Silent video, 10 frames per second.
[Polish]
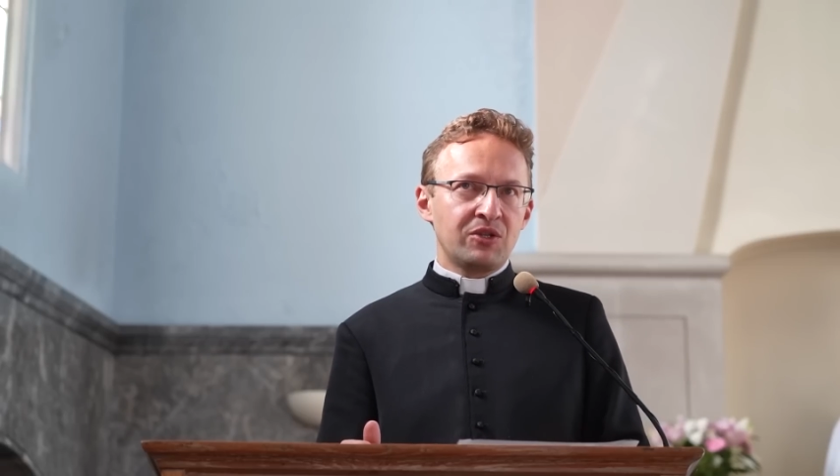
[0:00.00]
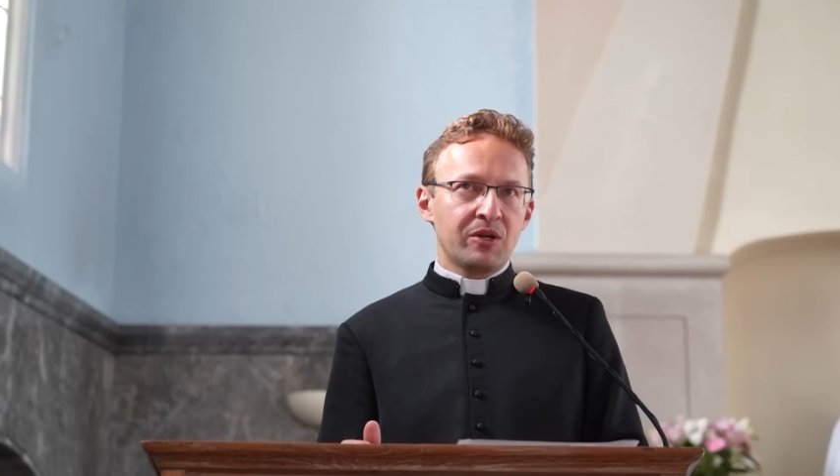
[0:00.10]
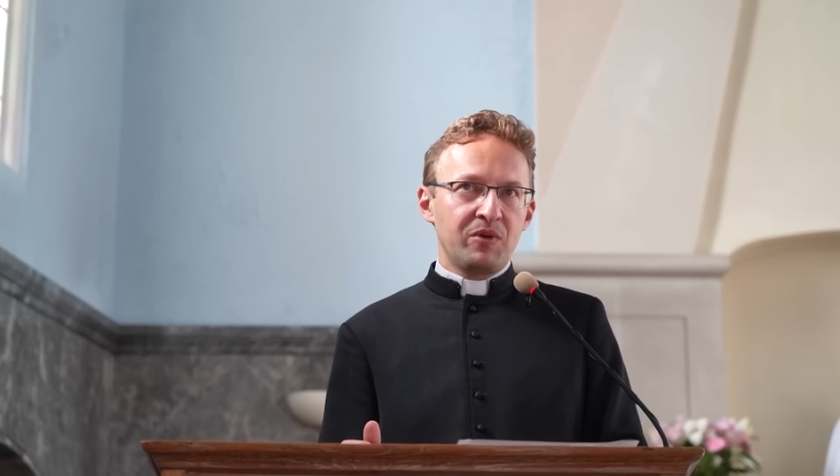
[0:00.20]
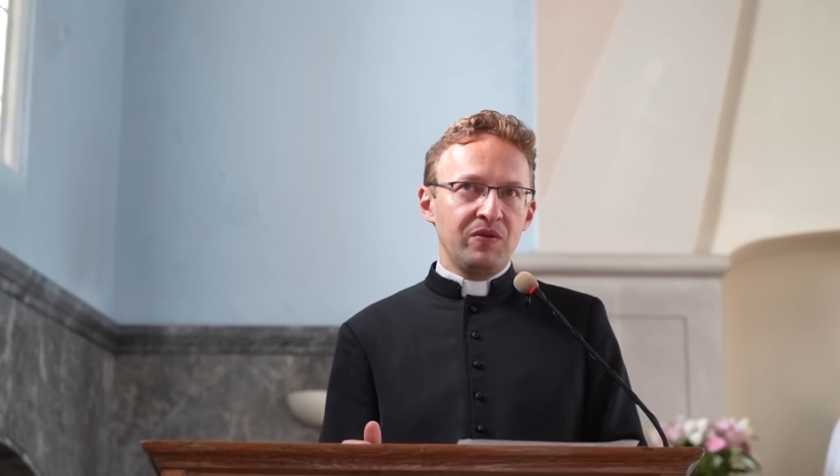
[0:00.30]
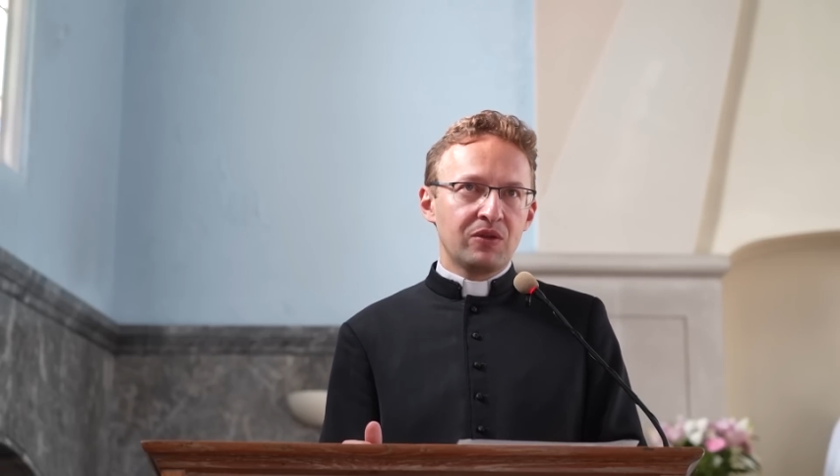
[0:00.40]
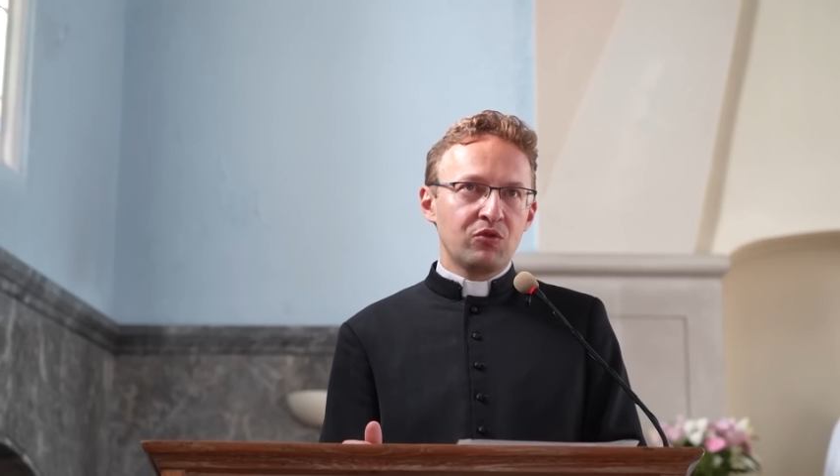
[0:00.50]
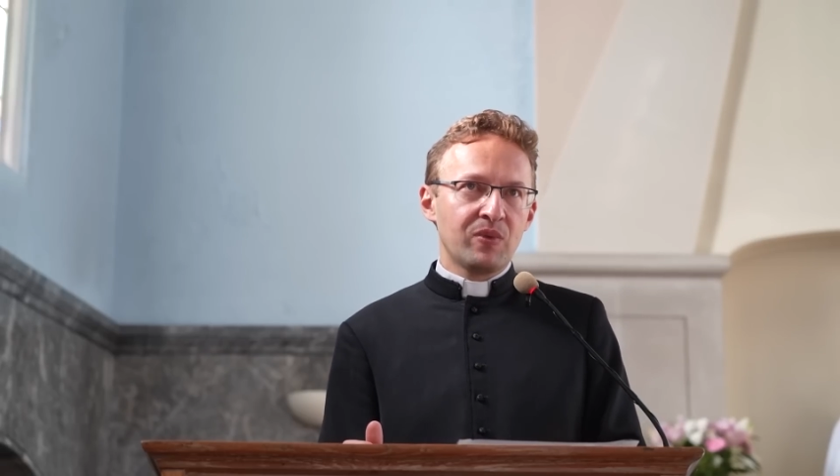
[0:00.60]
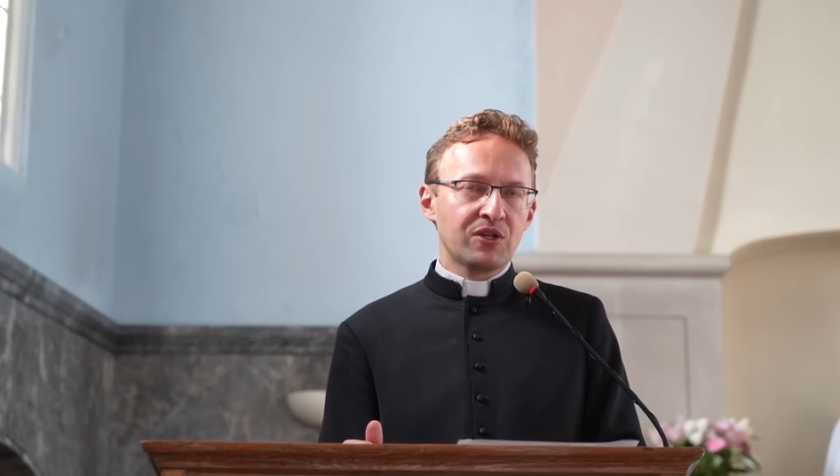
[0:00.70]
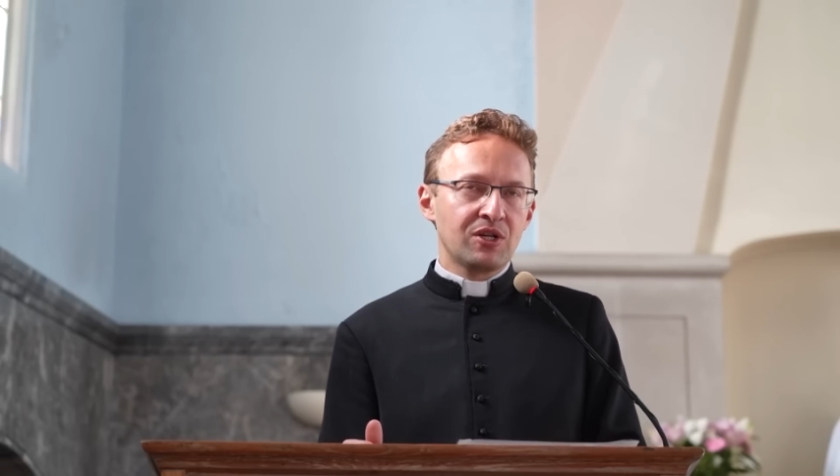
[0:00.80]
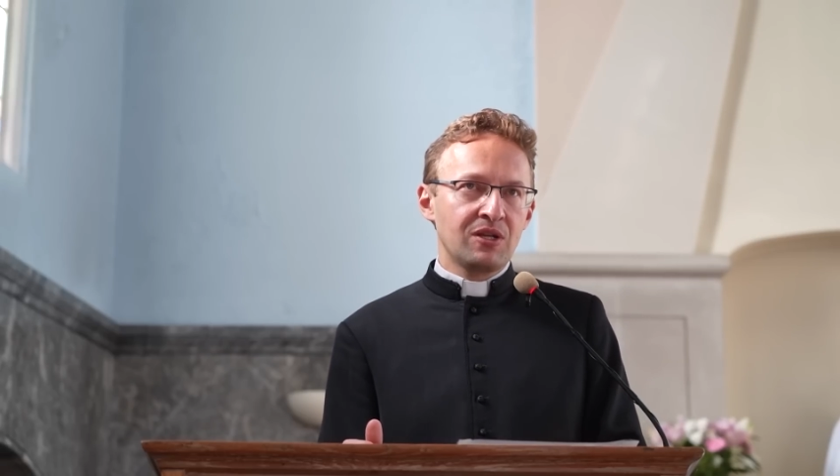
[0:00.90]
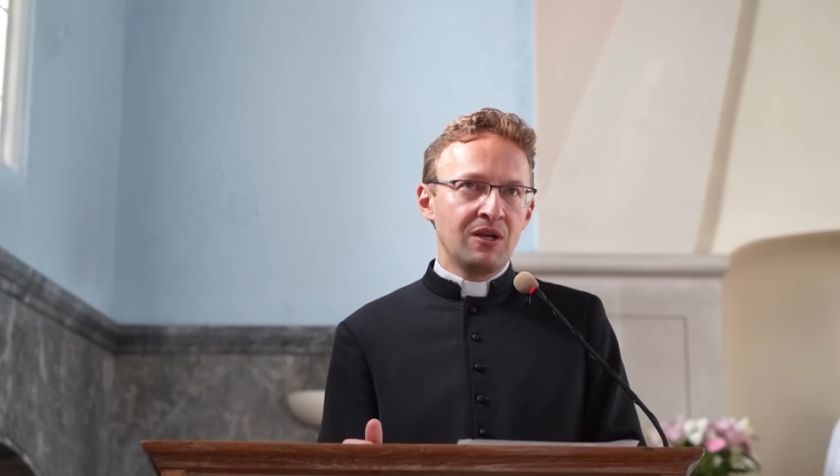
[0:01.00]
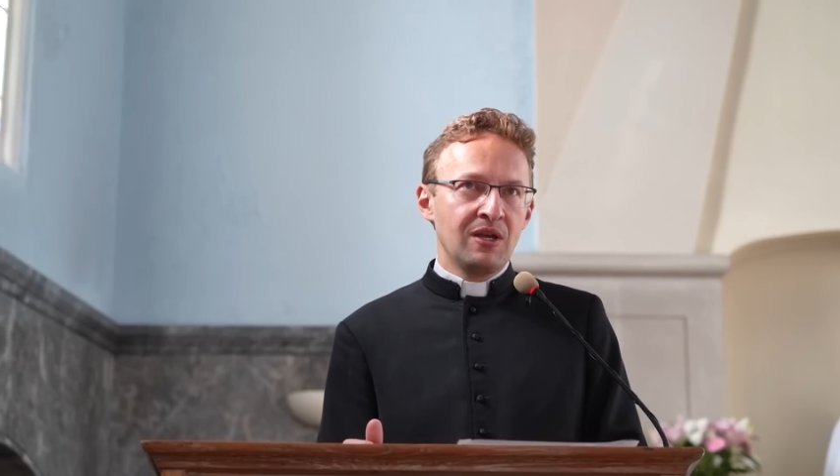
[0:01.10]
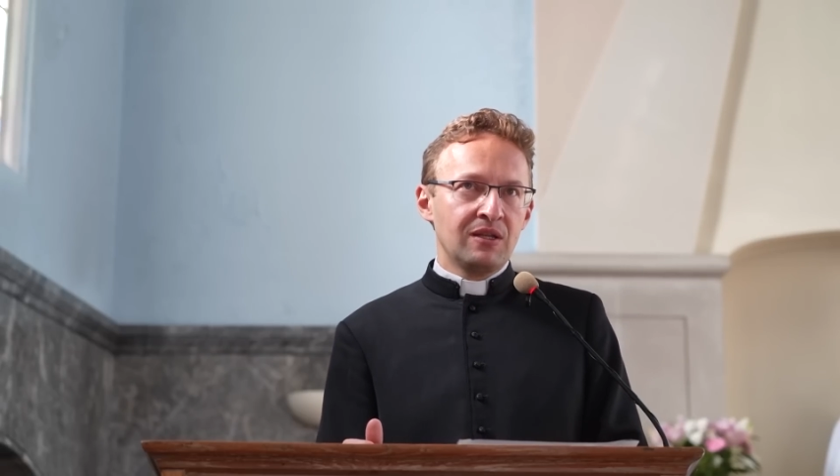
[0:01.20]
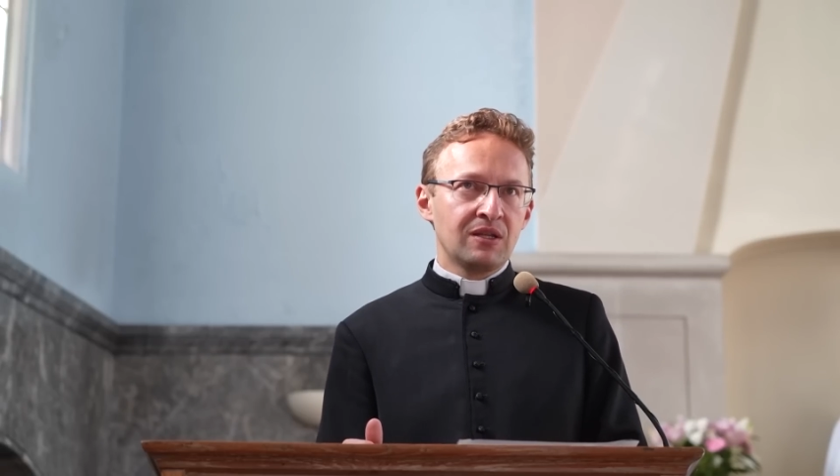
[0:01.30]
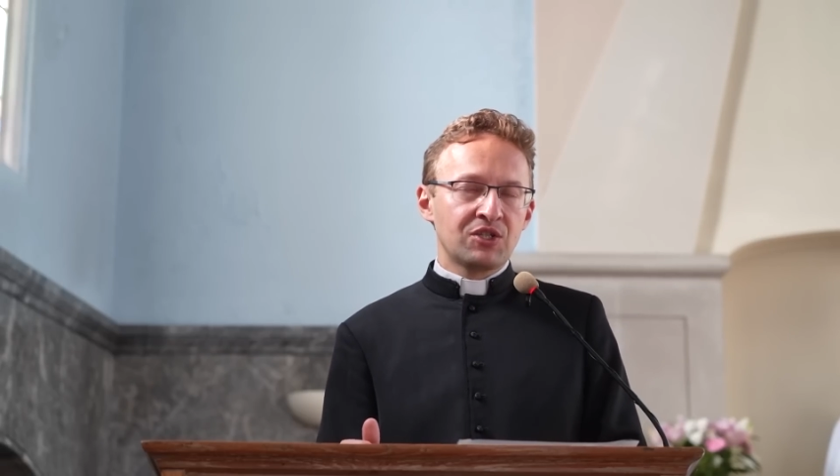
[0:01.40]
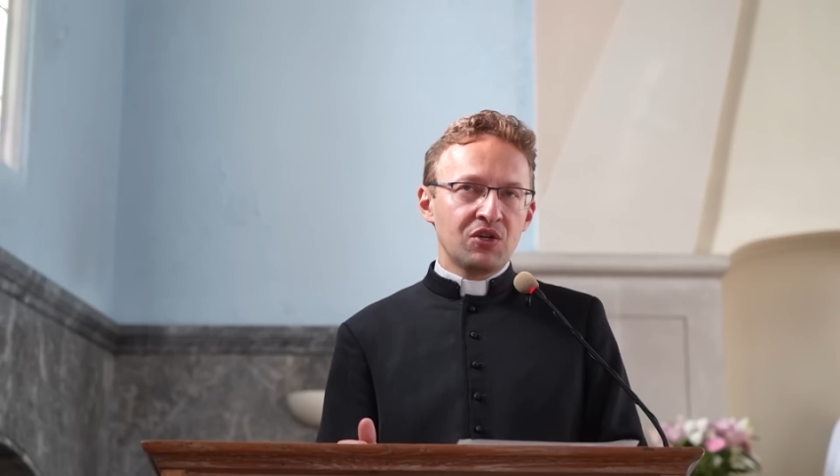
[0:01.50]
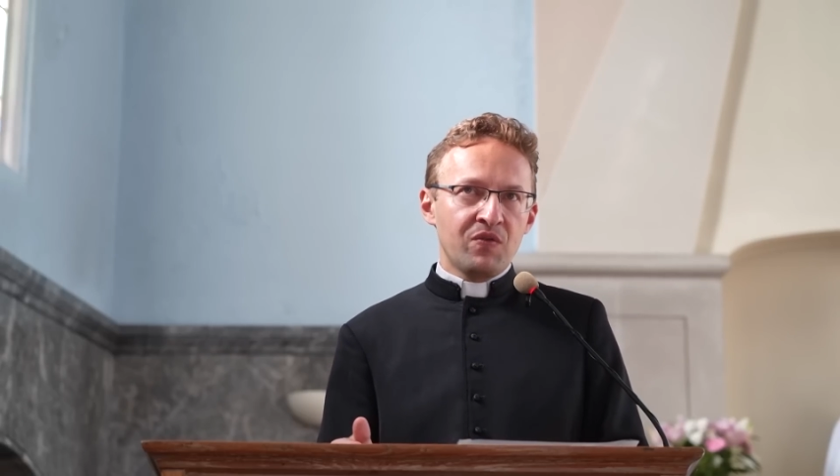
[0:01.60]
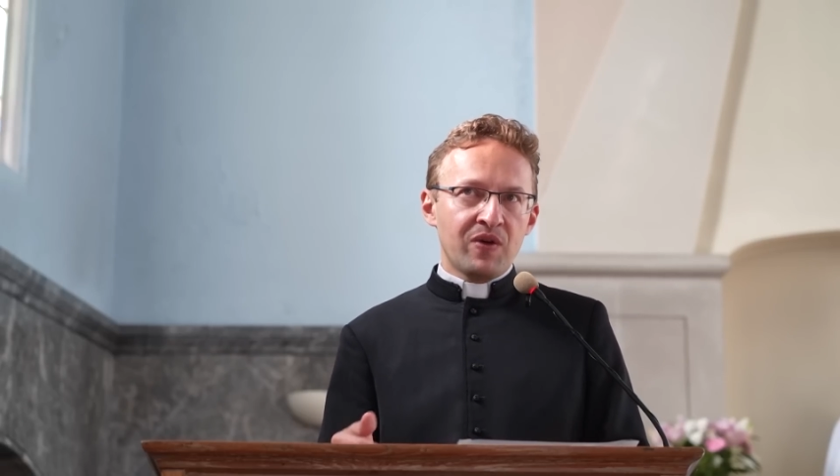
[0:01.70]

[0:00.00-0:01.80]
Cierpliwe tłumaczenie, dlaczego